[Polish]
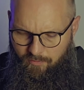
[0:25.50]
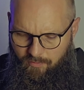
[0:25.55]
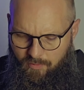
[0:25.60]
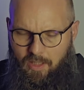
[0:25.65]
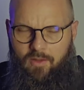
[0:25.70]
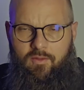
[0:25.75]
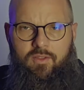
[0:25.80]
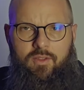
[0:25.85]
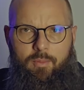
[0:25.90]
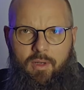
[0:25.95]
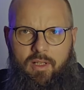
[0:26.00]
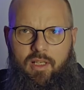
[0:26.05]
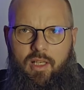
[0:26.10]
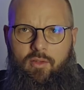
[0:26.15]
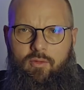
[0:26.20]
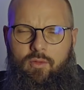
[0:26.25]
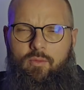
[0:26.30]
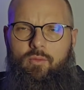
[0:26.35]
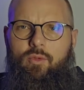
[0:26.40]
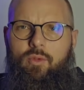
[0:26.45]
tak
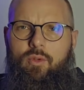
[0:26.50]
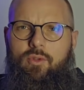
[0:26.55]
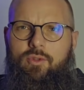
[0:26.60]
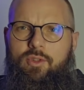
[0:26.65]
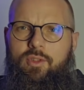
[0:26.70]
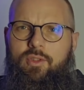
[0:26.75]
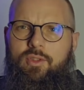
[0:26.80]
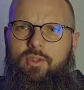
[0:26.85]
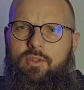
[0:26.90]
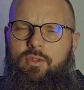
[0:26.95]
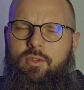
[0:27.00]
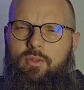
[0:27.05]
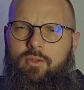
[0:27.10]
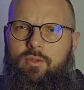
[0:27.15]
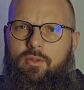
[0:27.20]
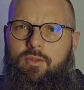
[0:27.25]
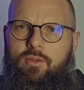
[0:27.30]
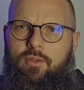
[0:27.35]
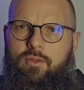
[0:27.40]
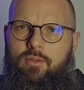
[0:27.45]
wspaniałą
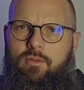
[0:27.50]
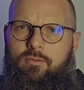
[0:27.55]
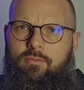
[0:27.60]
uroczystość.